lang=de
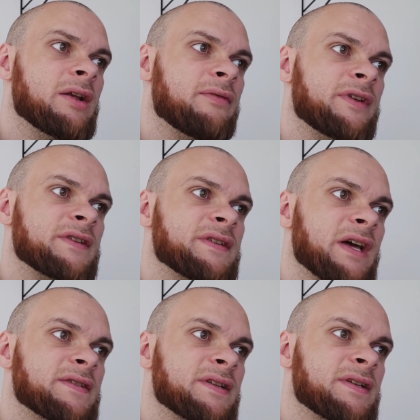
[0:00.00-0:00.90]
wenn das
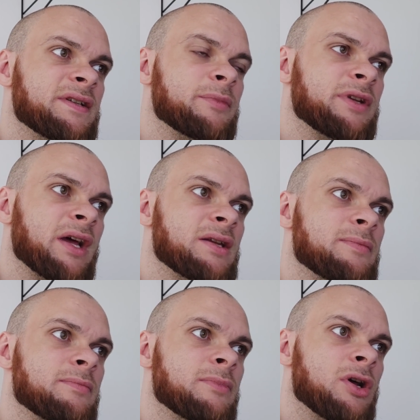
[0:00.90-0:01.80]
tatsächlich mit
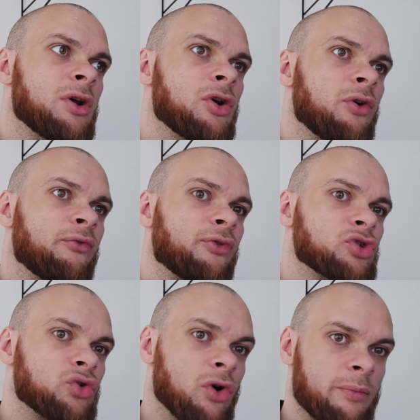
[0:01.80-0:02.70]
einem
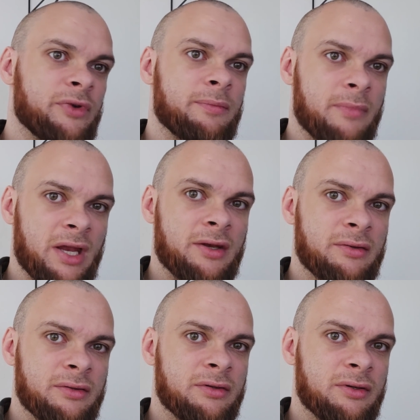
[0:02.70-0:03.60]
verstorbenen
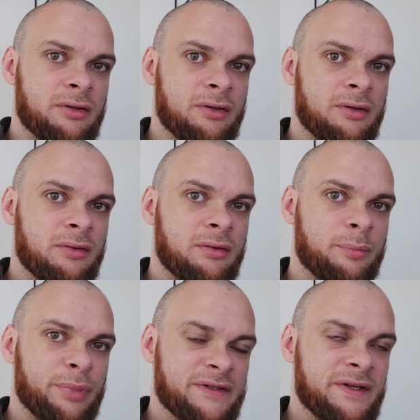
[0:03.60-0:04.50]
Mann
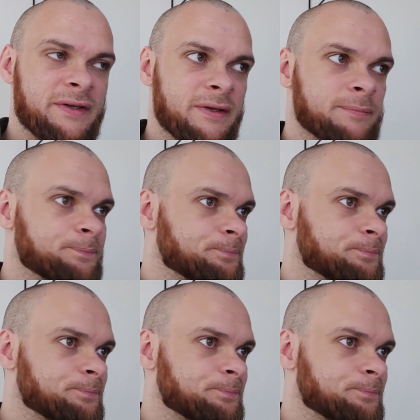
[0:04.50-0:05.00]
passierte.